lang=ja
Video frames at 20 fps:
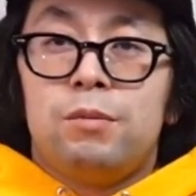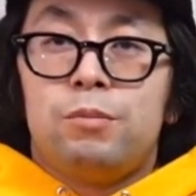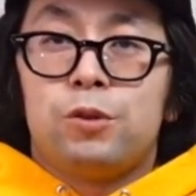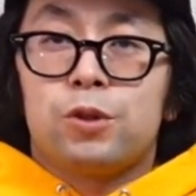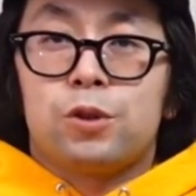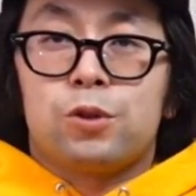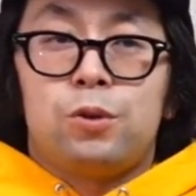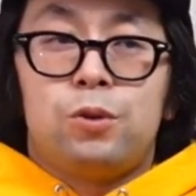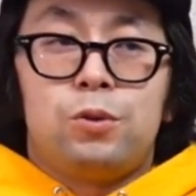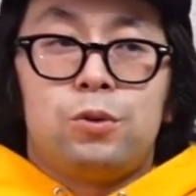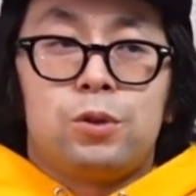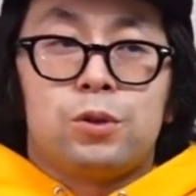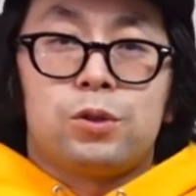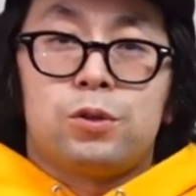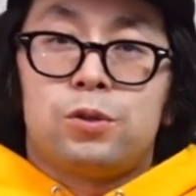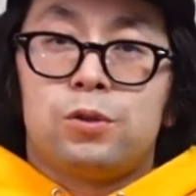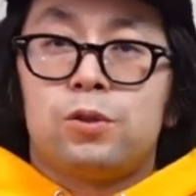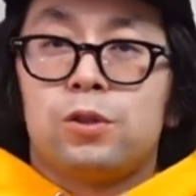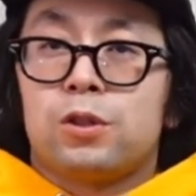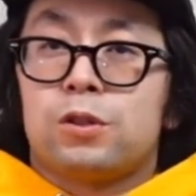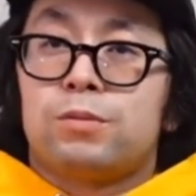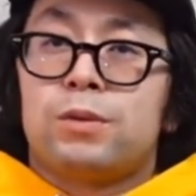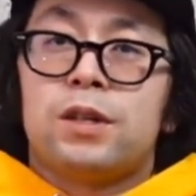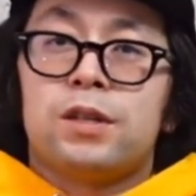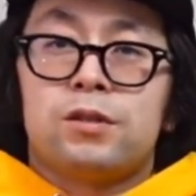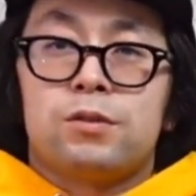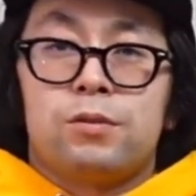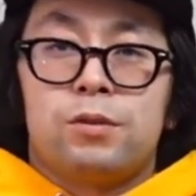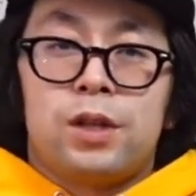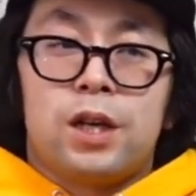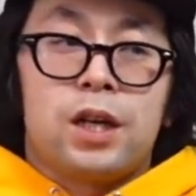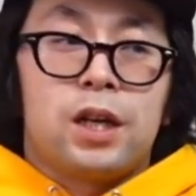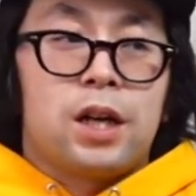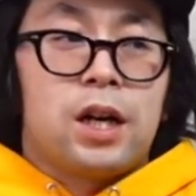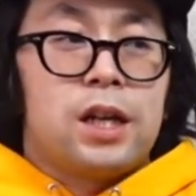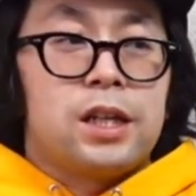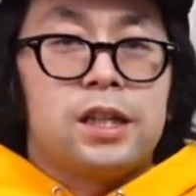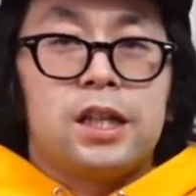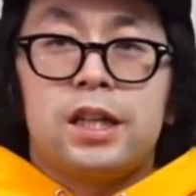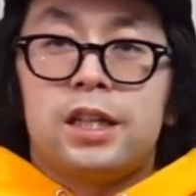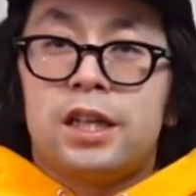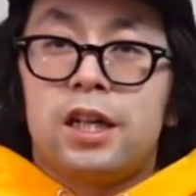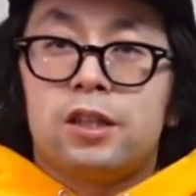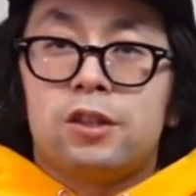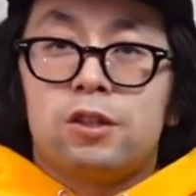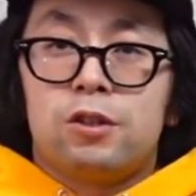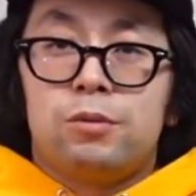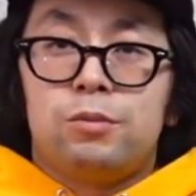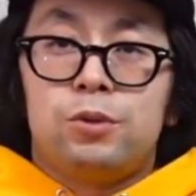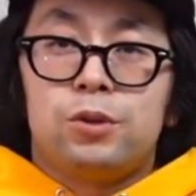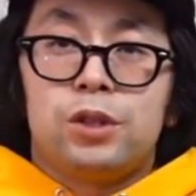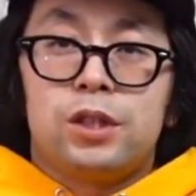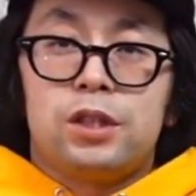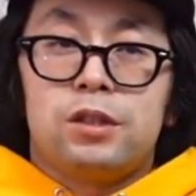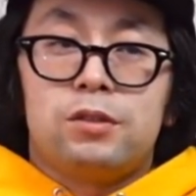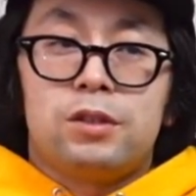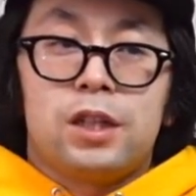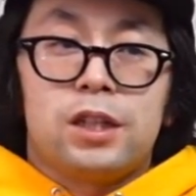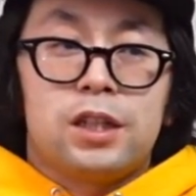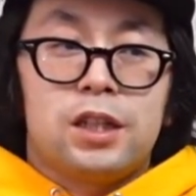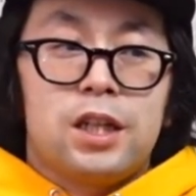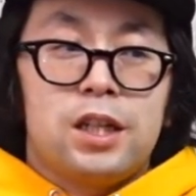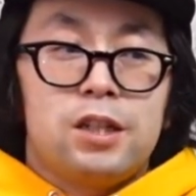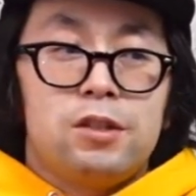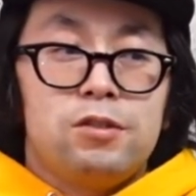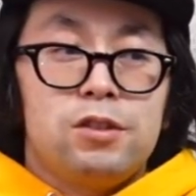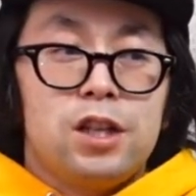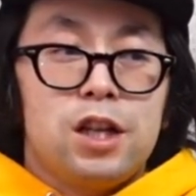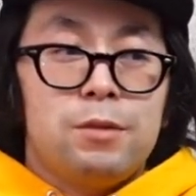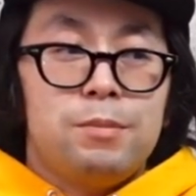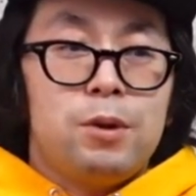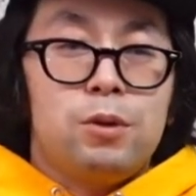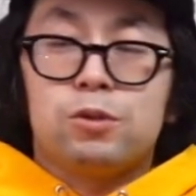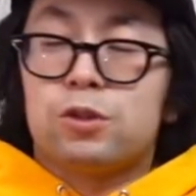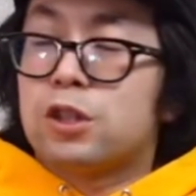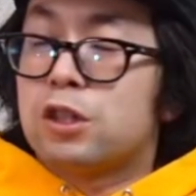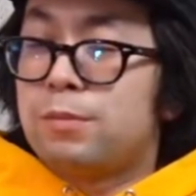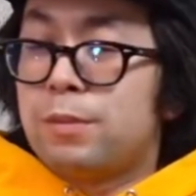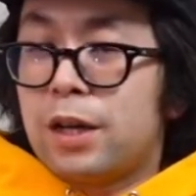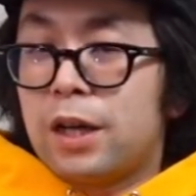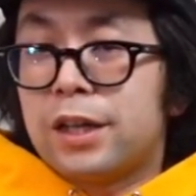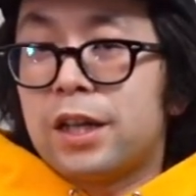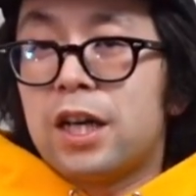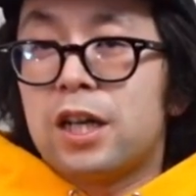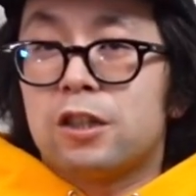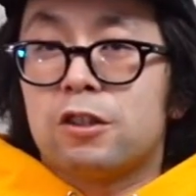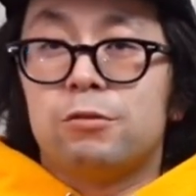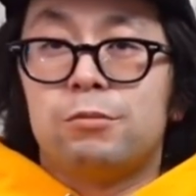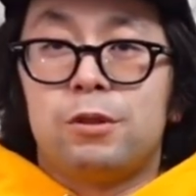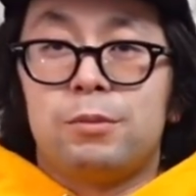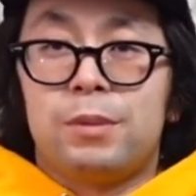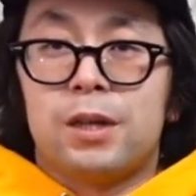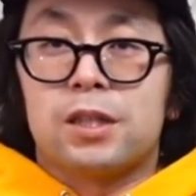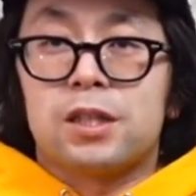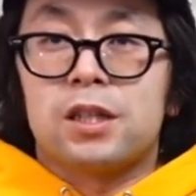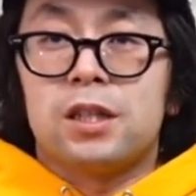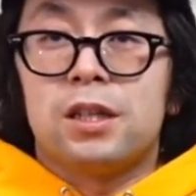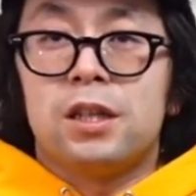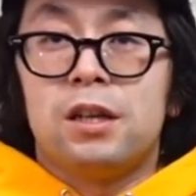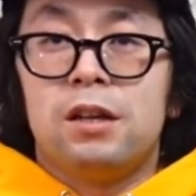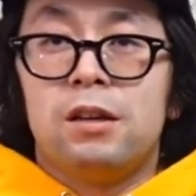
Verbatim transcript: もし今後そのノースフェイスをね、買いたいなって思っている方がいるんであればおすすめかなと思います。